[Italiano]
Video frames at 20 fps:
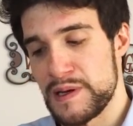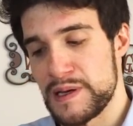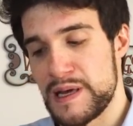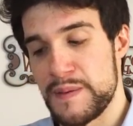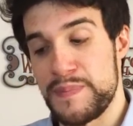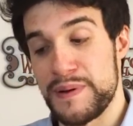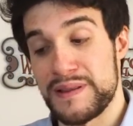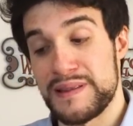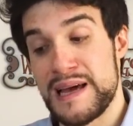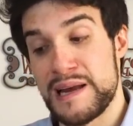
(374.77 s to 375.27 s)

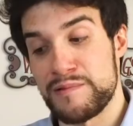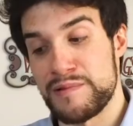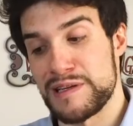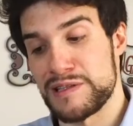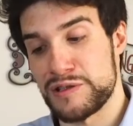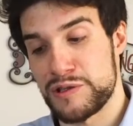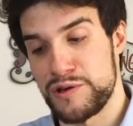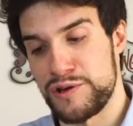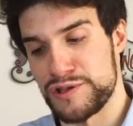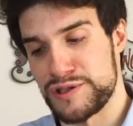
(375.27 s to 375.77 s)
che per dare
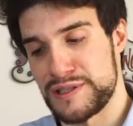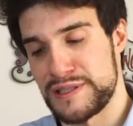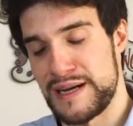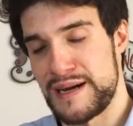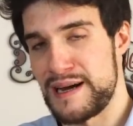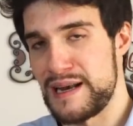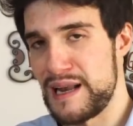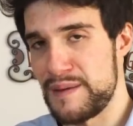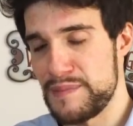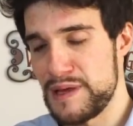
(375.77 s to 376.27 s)
una
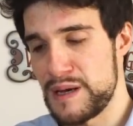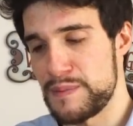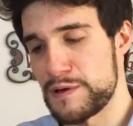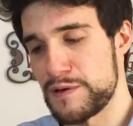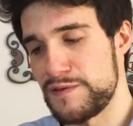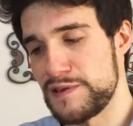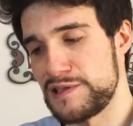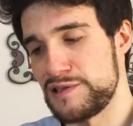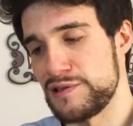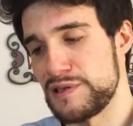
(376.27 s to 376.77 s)
scossa alla mia
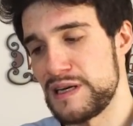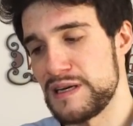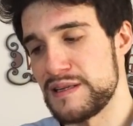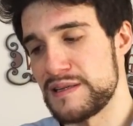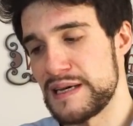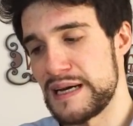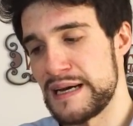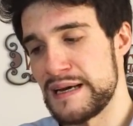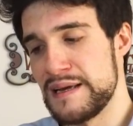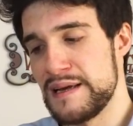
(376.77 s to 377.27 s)

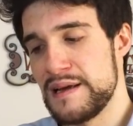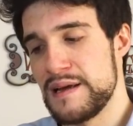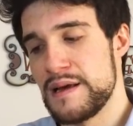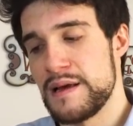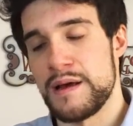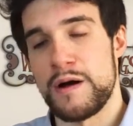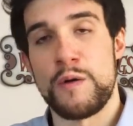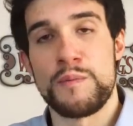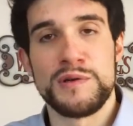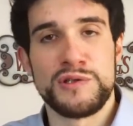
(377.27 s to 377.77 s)
professionalità
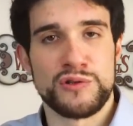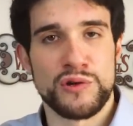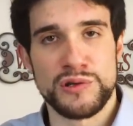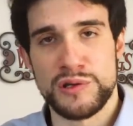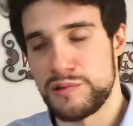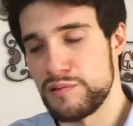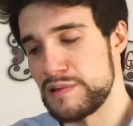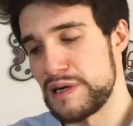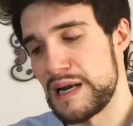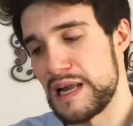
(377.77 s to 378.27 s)
ho
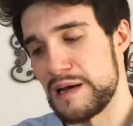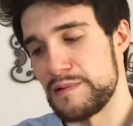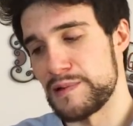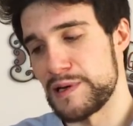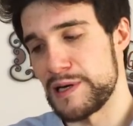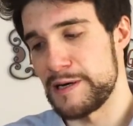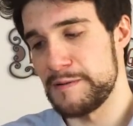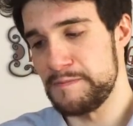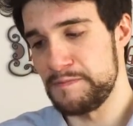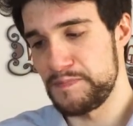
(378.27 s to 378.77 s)
bisogno di una
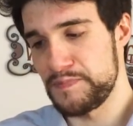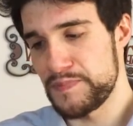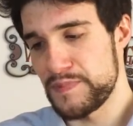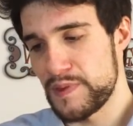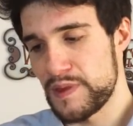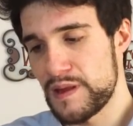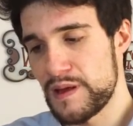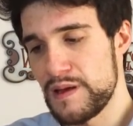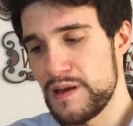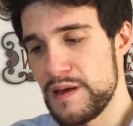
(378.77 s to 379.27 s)
laurea.
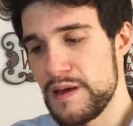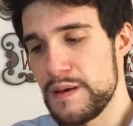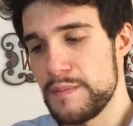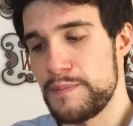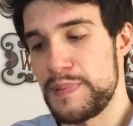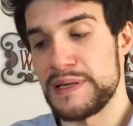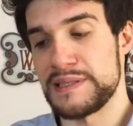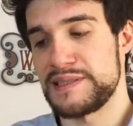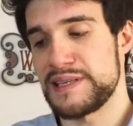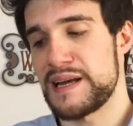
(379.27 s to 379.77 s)

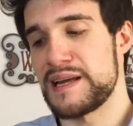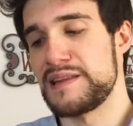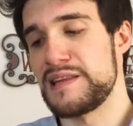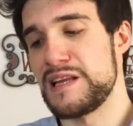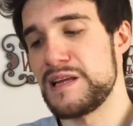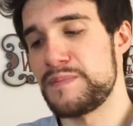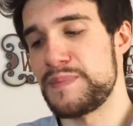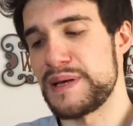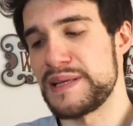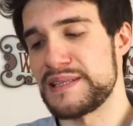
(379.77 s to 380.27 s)
Pensa che ti
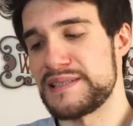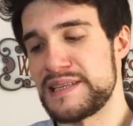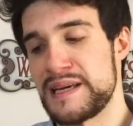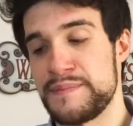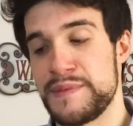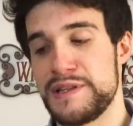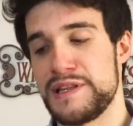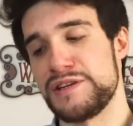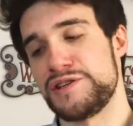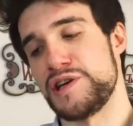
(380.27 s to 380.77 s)
ripensa,
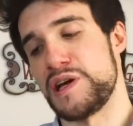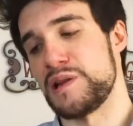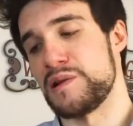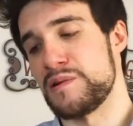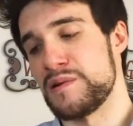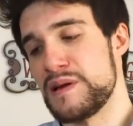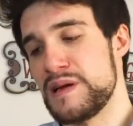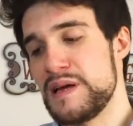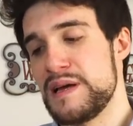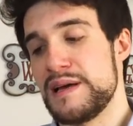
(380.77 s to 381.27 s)
mi
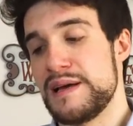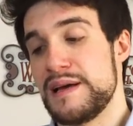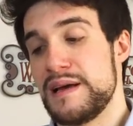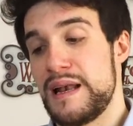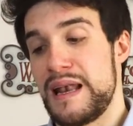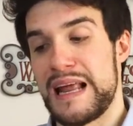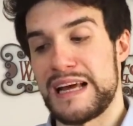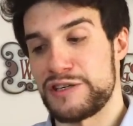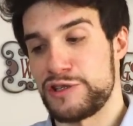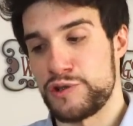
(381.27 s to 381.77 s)
decido.
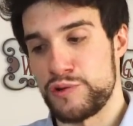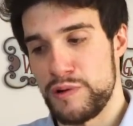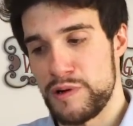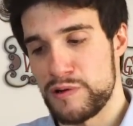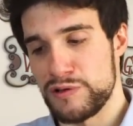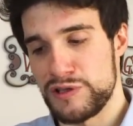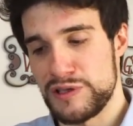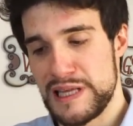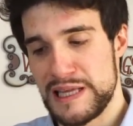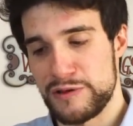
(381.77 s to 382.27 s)
Lascio il
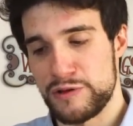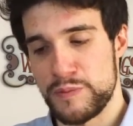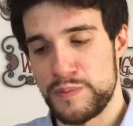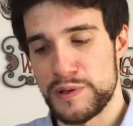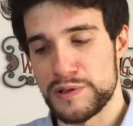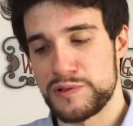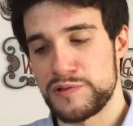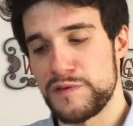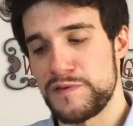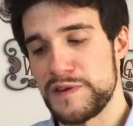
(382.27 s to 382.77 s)
cosiddetto
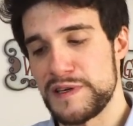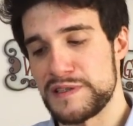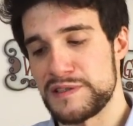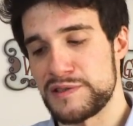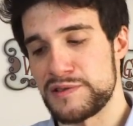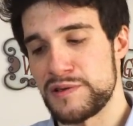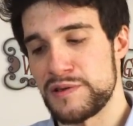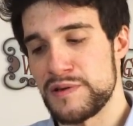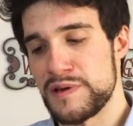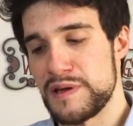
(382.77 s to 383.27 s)
posto
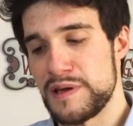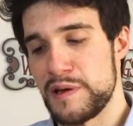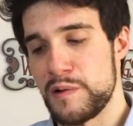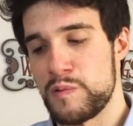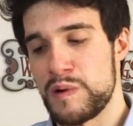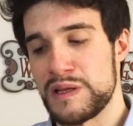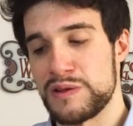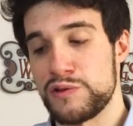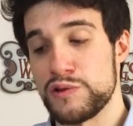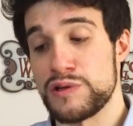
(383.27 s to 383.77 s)
fisso, in
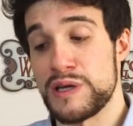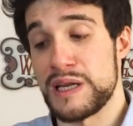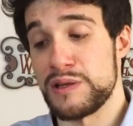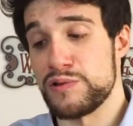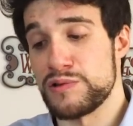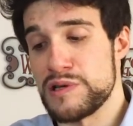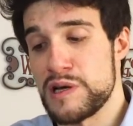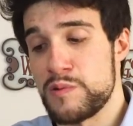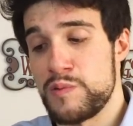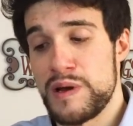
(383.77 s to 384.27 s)
quanto
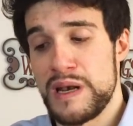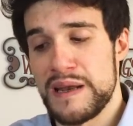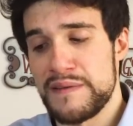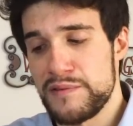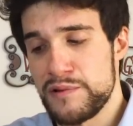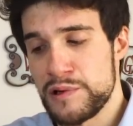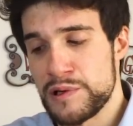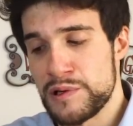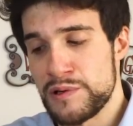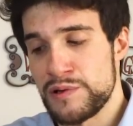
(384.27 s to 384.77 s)
credo che quel
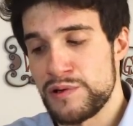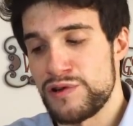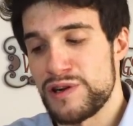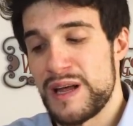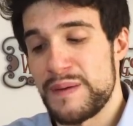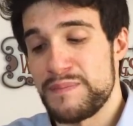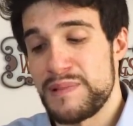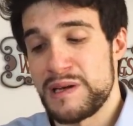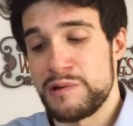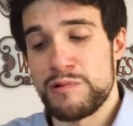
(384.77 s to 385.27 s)
lavoro
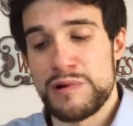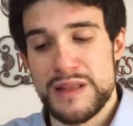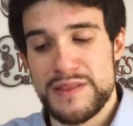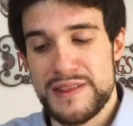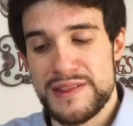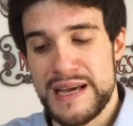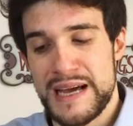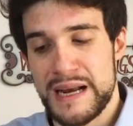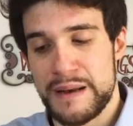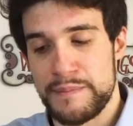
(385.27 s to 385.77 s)
non abbia nulla
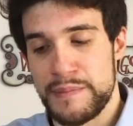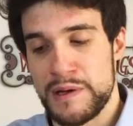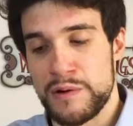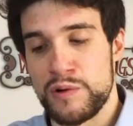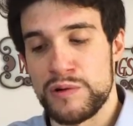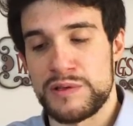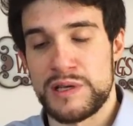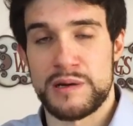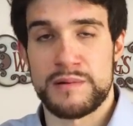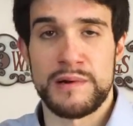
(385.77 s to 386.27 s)
da darmi
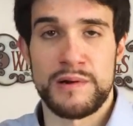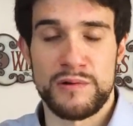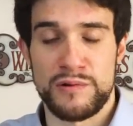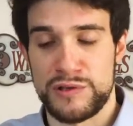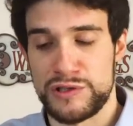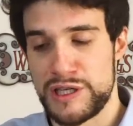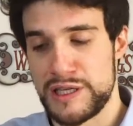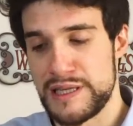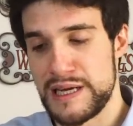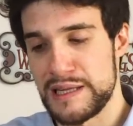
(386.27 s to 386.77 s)
oltre a
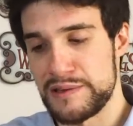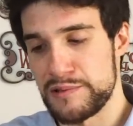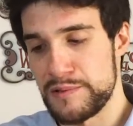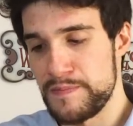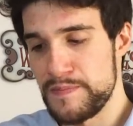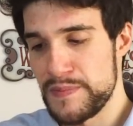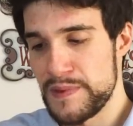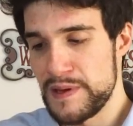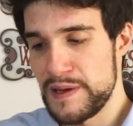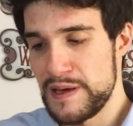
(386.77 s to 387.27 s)
quello già
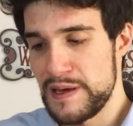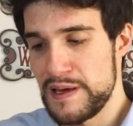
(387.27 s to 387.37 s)
dato.